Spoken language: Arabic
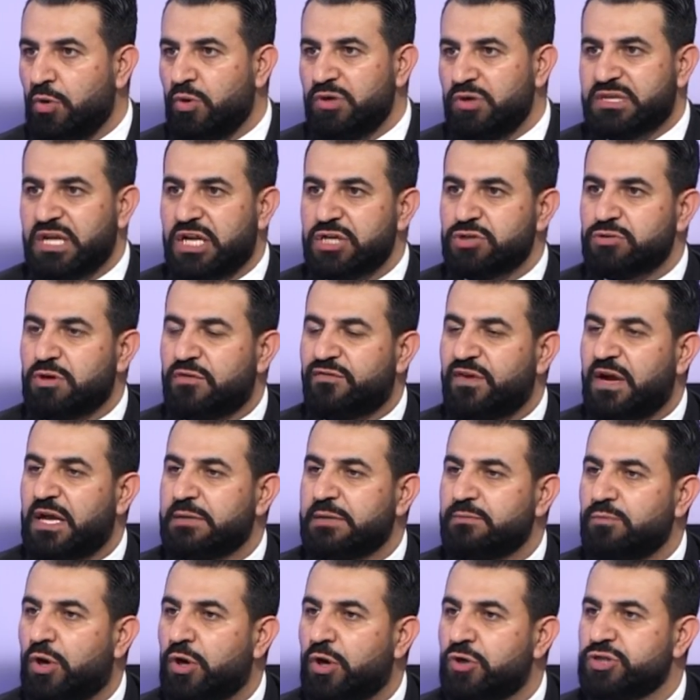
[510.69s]
وانت ليش
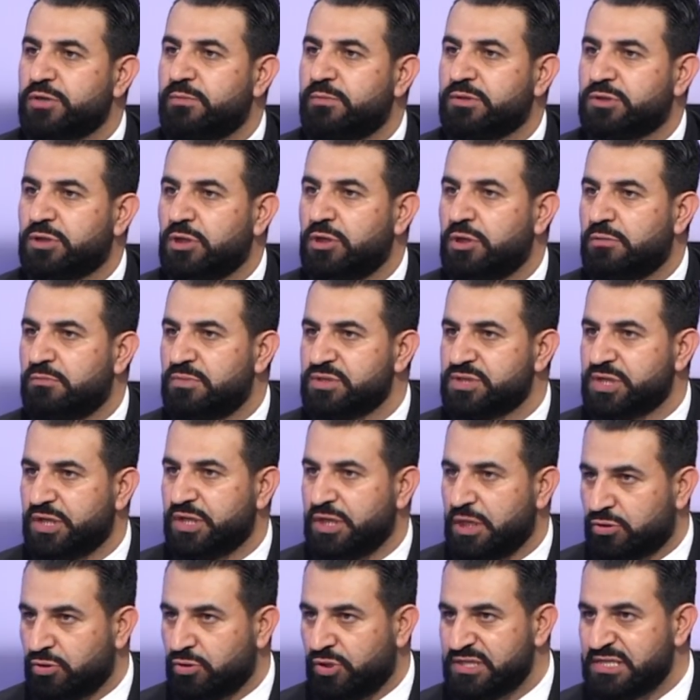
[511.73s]
وافقت معهم وجمدت لهم
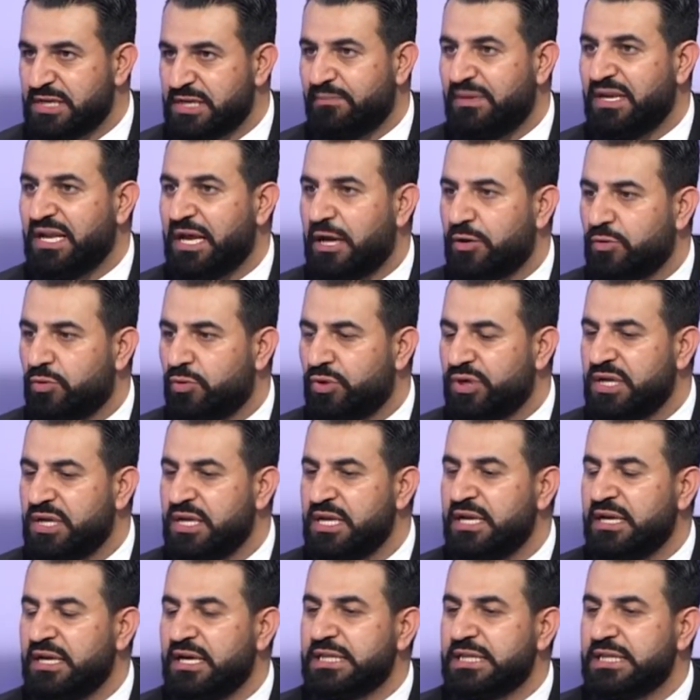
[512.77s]
مصرياتهم اذا بالقانون